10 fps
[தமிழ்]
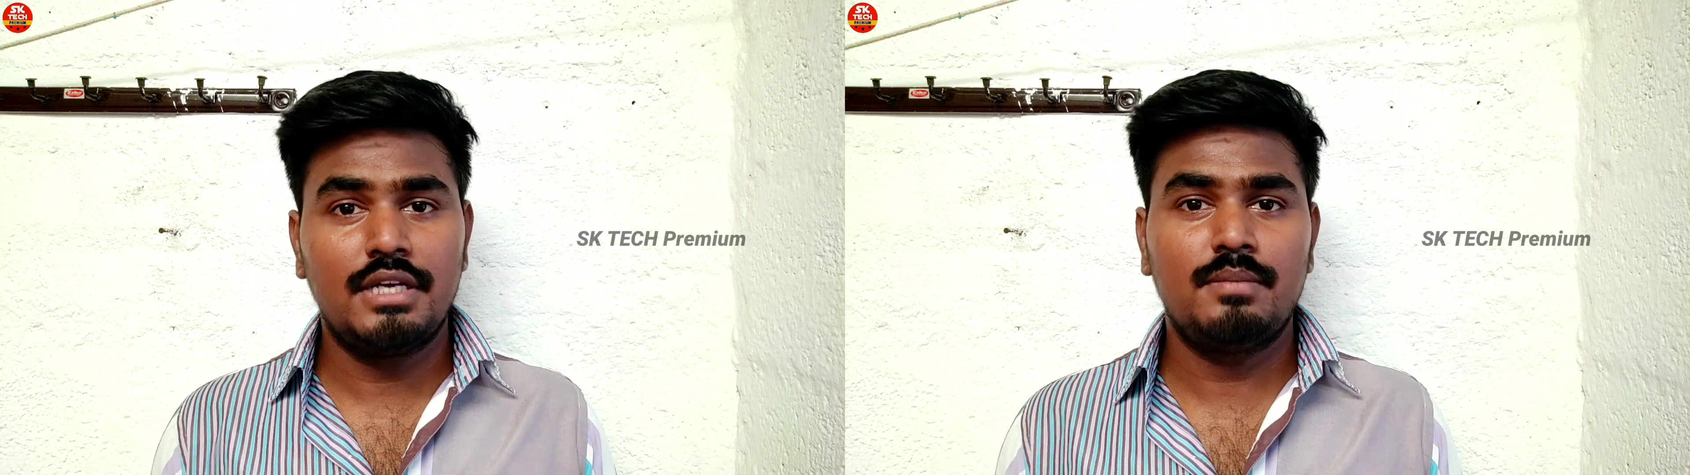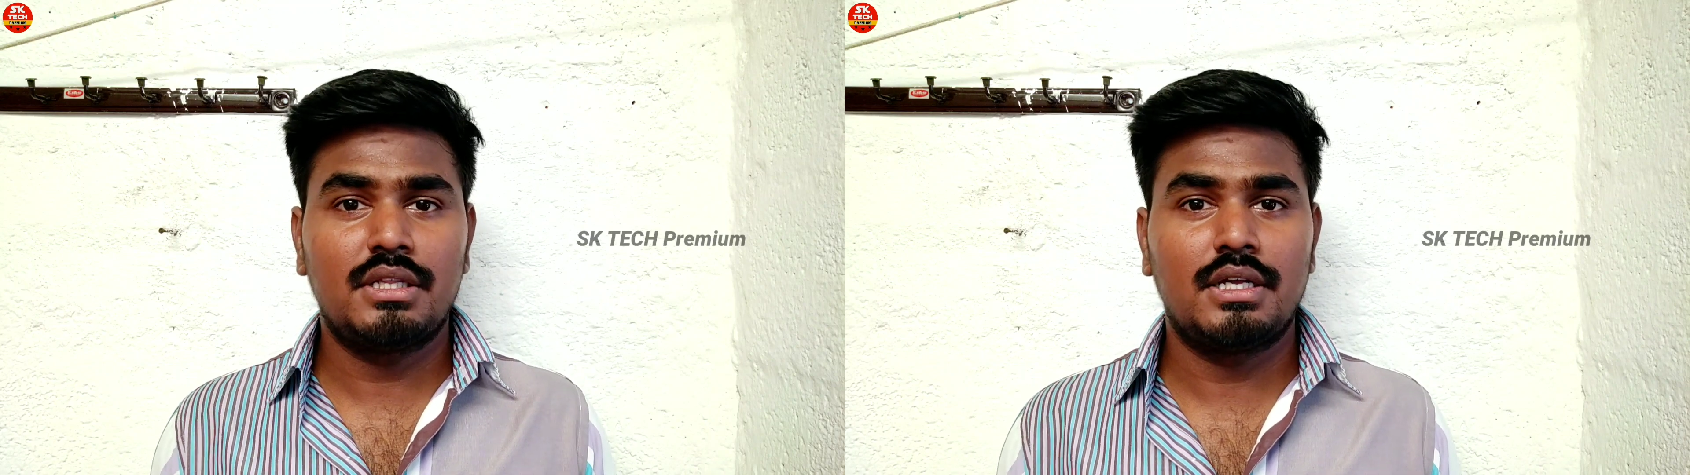
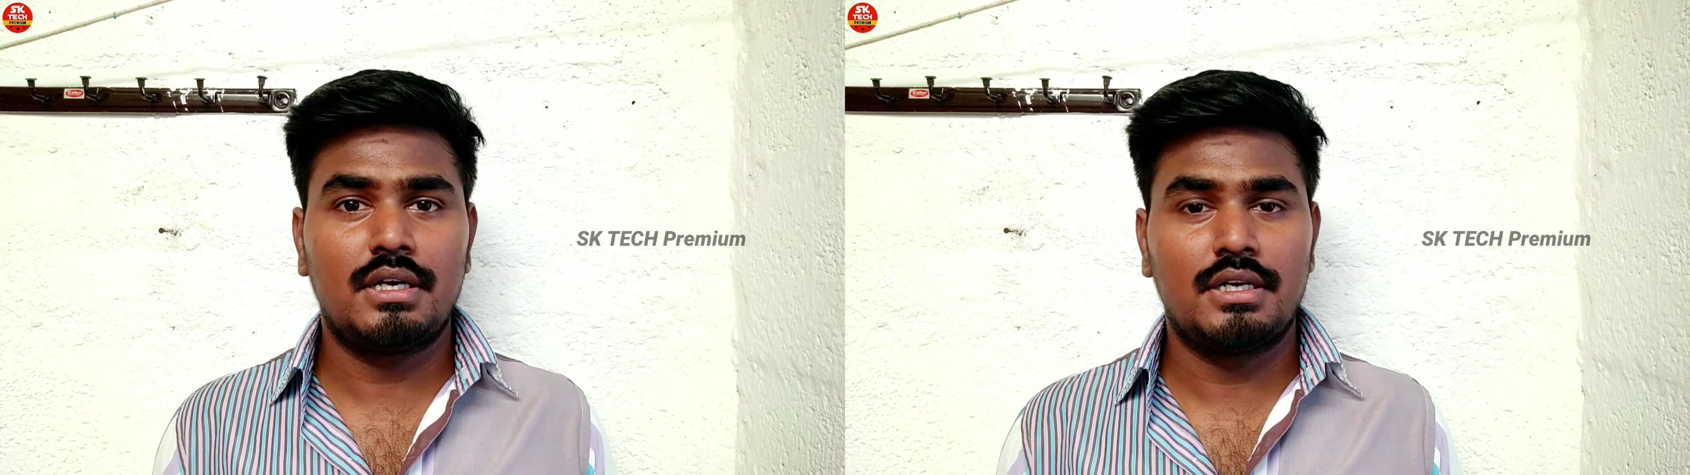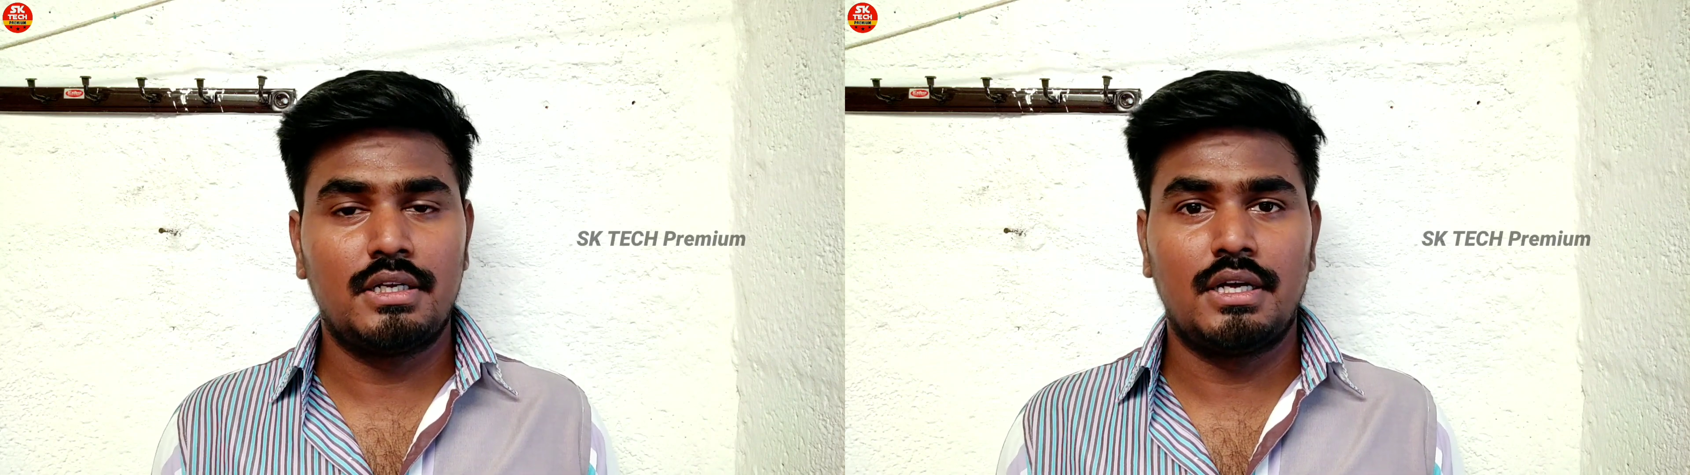இதே
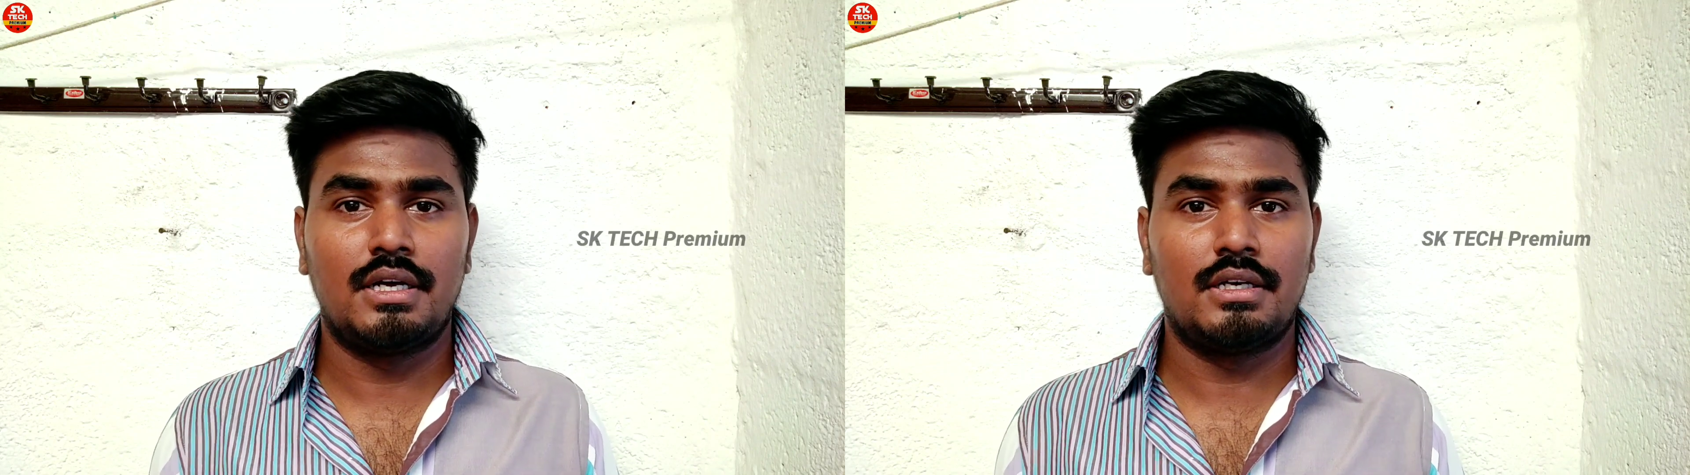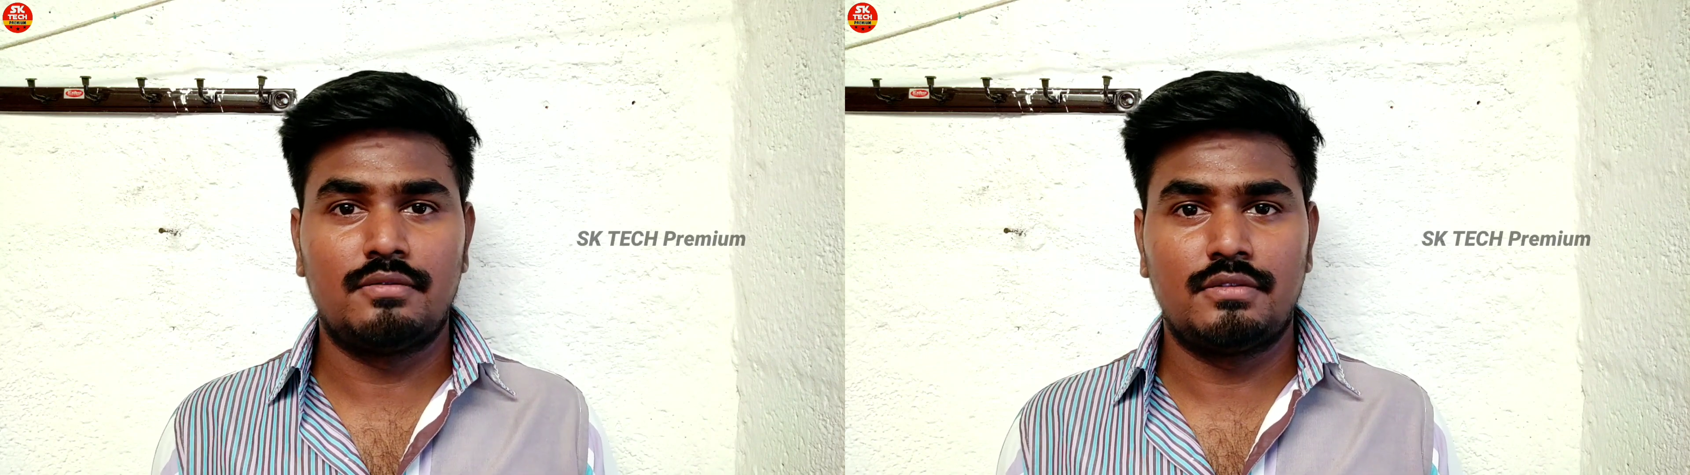மெத்தடில்
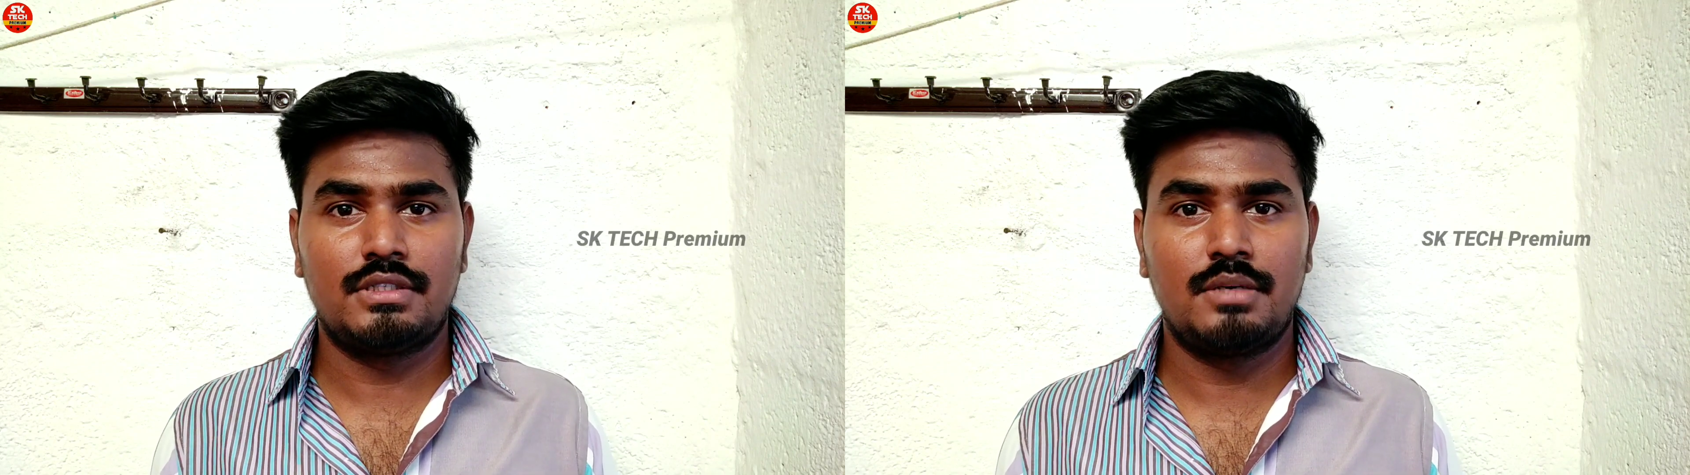நீங்கள்